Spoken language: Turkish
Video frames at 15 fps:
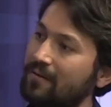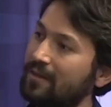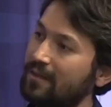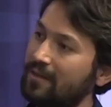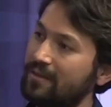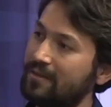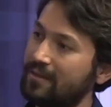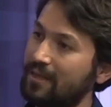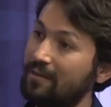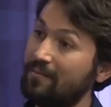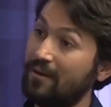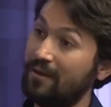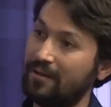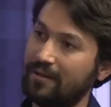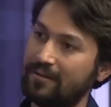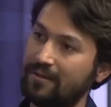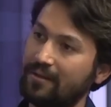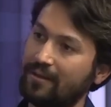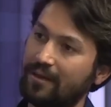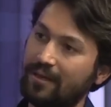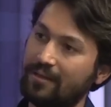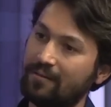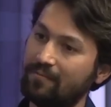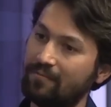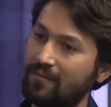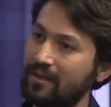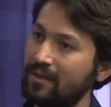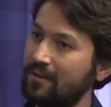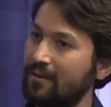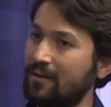ve de isteğe bağlı hazırlık eğitimi
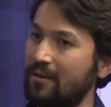var.